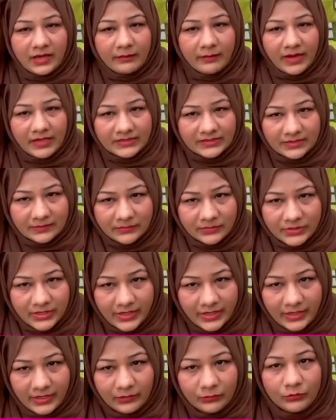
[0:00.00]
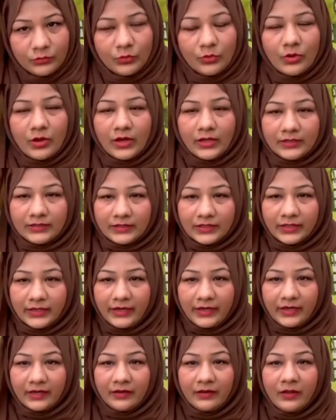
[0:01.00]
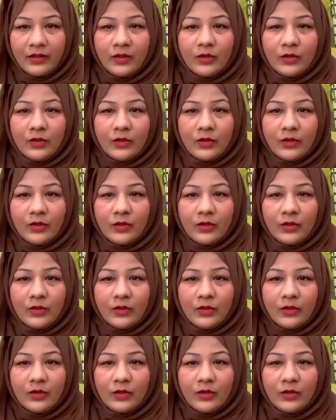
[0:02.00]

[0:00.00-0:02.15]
हर बात समझाएं उनको हक करें